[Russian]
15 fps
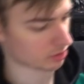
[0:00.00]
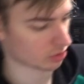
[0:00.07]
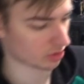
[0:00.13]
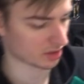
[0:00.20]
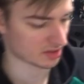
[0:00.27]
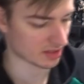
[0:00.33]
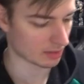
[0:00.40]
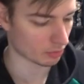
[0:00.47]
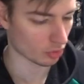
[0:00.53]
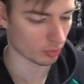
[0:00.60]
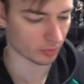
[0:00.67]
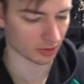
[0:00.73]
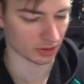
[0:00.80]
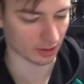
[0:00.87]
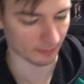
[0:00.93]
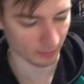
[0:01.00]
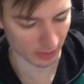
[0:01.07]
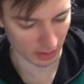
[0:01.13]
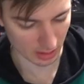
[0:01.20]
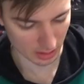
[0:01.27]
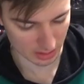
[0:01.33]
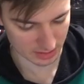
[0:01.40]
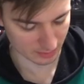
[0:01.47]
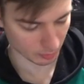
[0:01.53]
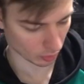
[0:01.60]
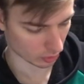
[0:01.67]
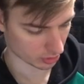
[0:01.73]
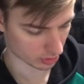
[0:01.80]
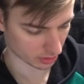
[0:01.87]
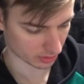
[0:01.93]
что касаемо опыта, с
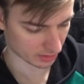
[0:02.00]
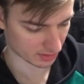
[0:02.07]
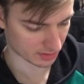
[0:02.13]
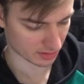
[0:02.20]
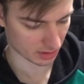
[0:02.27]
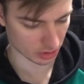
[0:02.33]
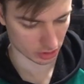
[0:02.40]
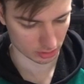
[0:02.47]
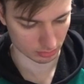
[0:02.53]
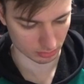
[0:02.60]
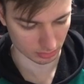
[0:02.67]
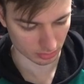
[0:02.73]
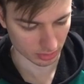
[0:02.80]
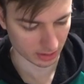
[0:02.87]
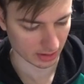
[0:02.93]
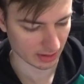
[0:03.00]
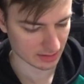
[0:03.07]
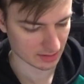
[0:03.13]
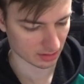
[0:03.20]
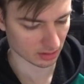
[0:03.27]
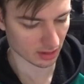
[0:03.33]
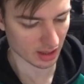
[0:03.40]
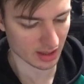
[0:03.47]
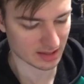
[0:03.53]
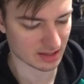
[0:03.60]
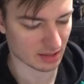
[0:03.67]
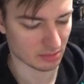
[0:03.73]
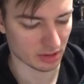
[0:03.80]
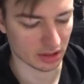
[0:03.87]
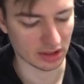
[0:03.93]
прошлых, так скажем, кресел.
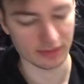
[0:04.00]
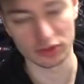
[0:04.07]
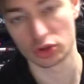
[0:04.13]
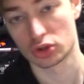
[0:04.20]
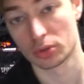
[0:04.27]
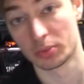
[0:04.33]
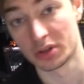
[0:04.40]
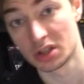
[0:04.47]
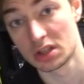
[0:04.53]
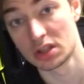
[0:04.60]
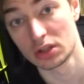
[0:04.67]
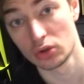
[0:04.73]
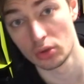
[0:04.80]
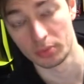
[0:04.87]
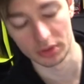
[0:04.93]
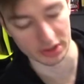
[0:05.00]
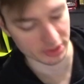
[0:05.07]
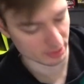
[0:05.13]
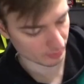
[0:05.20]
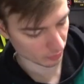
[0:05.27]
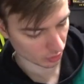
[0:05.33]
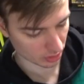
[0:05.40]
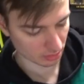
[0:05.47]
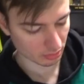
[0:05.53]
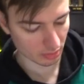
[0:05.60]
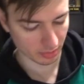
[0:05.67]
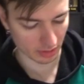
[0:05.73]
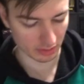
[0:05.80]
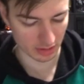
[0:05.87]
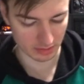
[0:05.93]
Самое главное, чтобы они не лопались. Но это мы
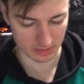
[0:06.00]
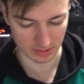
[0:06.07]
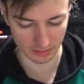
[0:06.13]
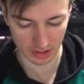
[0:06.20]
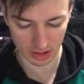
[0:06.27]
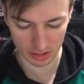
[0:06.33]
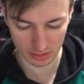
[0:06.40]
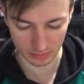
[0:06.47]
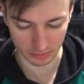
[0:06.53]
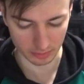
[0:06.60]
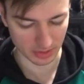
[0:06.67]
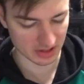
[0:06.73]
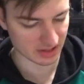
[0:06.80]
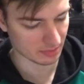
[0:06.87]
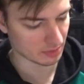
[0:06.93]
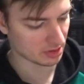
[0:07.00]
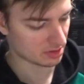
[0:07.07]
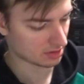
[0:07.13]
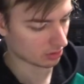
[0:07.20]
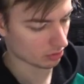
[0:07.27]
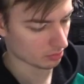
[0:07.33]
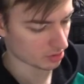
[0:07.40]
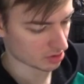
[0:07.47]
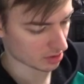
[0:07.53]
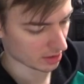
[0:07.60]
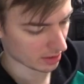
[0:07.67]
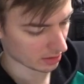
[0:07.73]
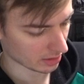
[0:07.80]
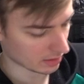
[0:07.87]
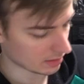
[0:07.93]
проверим со временем. В принципе, здесь такой
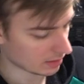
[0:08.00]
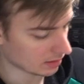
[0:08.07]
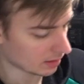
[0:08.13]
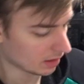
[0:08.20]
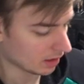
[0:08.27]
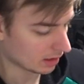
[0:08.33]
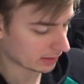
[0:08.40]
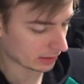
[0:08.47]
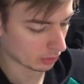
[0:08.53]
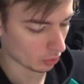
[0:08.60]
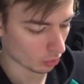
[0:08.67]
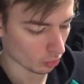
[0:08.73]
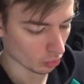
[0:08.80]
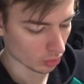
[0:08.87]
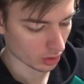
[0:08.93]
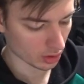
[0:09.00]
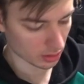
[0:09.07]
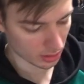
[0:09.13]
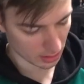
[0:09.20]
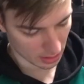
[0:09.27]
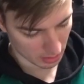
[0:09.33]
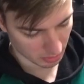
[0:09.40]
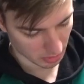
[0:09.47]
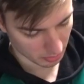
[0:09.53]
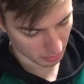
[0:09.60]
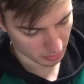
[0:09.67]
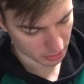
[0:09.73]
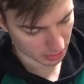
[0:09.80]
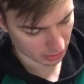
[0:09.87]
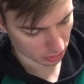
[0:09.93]
материал и такой угол, при
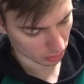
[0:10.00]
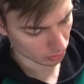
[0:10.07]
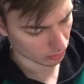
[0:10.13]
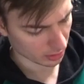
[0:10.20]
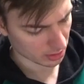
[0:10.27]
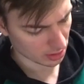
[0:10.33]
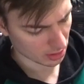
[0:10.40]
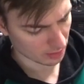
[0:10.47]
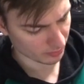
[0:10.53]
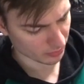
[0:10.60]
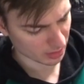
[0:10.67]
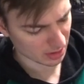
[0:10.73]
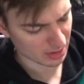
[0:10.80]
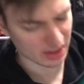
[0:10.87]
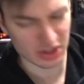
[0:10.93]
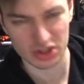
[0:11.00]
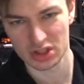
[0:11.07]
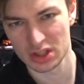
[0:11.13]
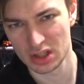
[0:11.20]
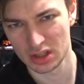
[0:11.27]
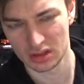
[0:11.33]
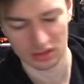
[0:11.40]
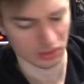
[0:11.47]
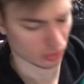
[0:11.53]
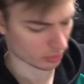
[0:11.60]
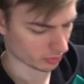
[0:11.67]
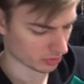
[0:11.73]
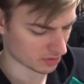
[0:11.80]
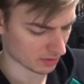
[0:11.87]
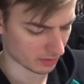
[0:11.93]
помощи которого они не должны
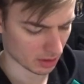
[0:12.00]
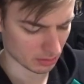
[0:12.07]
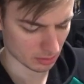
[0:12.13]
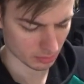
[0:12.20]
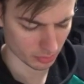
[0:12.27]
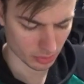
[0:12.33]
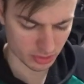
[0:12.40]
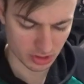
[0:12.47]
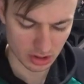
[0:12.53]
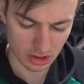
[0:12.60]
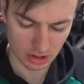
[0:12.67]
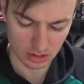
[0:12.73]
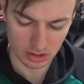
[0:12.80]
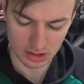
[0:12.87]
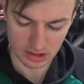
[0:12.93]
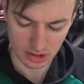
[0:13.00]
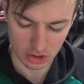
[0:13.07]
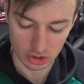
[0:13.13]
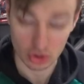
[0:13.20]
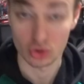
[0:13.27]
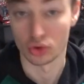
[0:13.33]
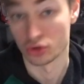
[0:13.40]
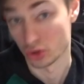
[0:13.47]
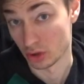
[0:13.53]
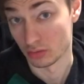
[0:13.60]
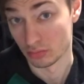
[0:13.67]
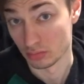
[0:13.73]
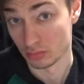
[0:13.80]
лопнуть со временем. Плюс они достаточно жесткие.